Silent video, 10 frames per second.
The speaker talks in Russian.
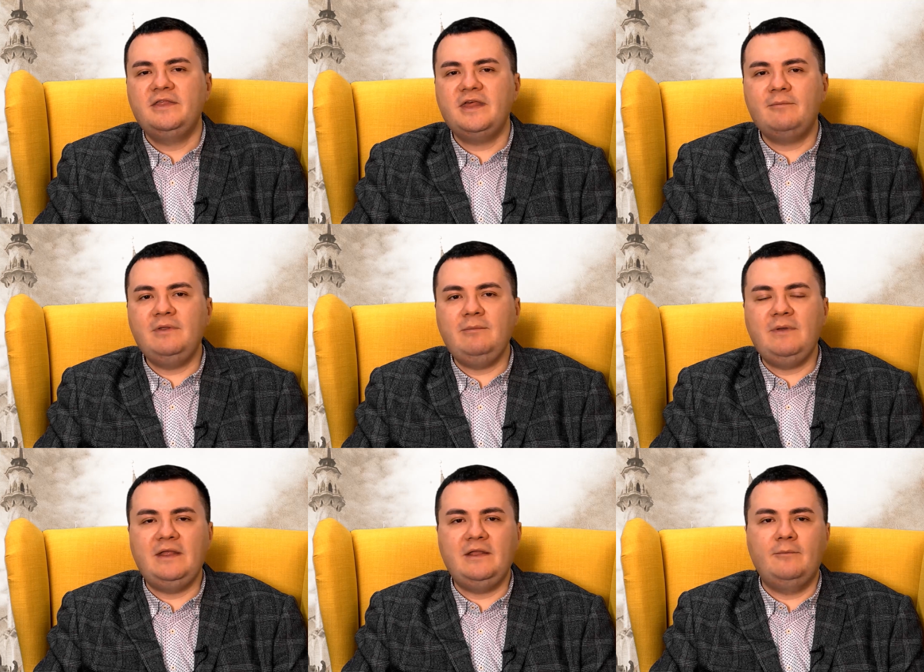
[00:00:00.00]
Тем не
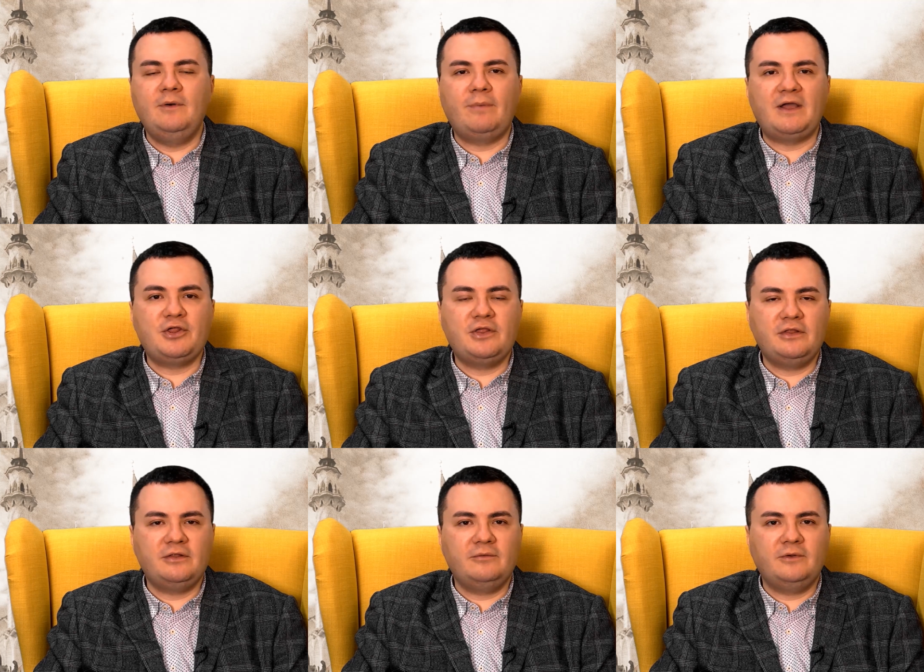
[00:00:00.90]
менее, мы почти
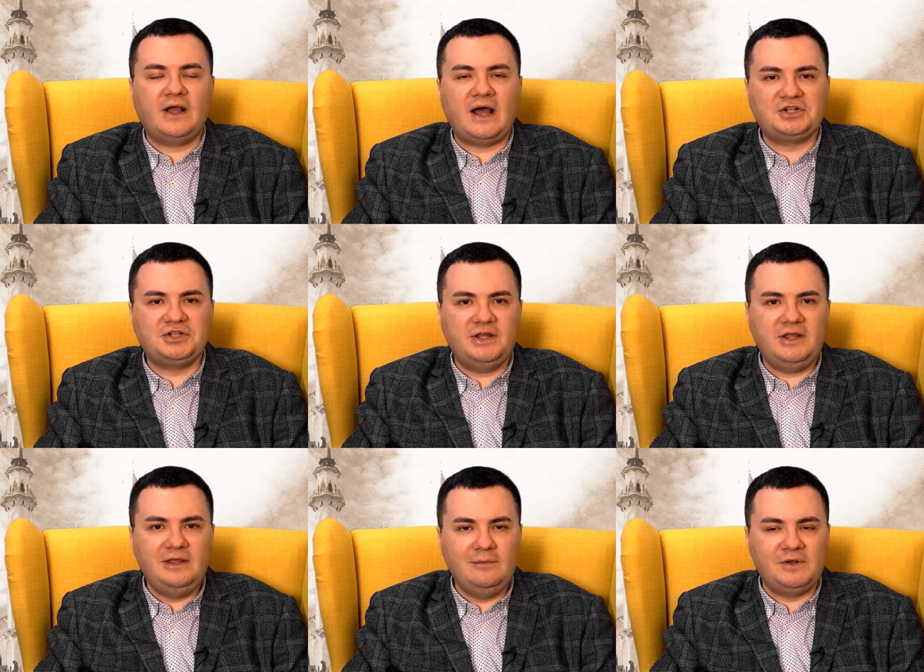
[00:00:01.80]
каждое
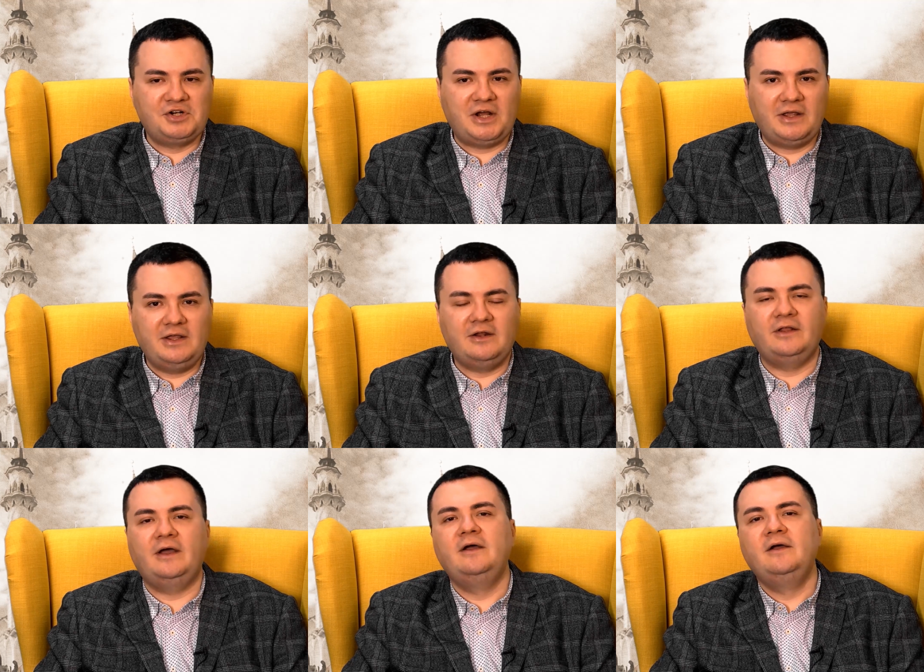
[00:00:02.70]
имя
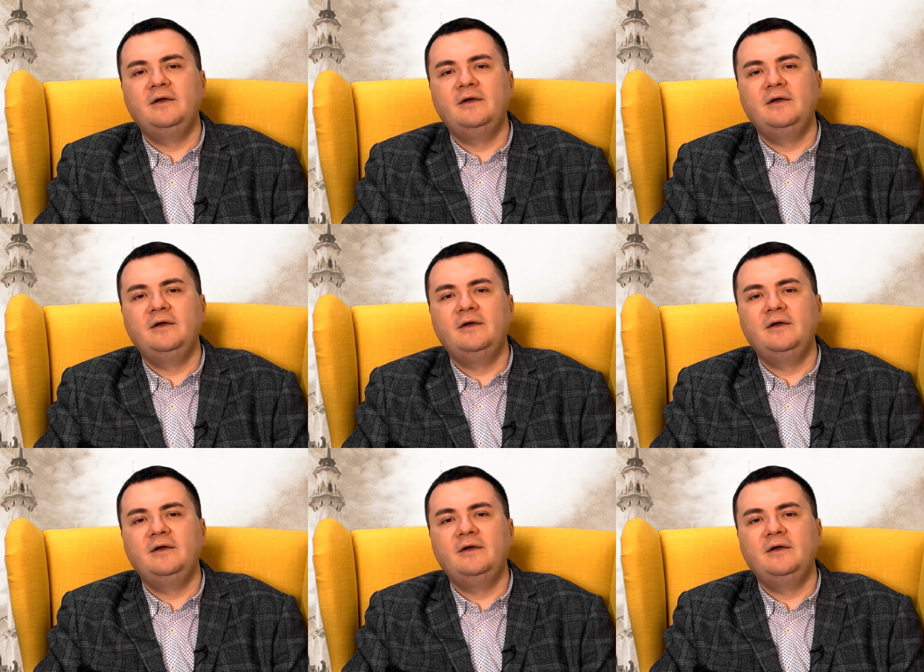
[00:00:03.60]
Шакирда,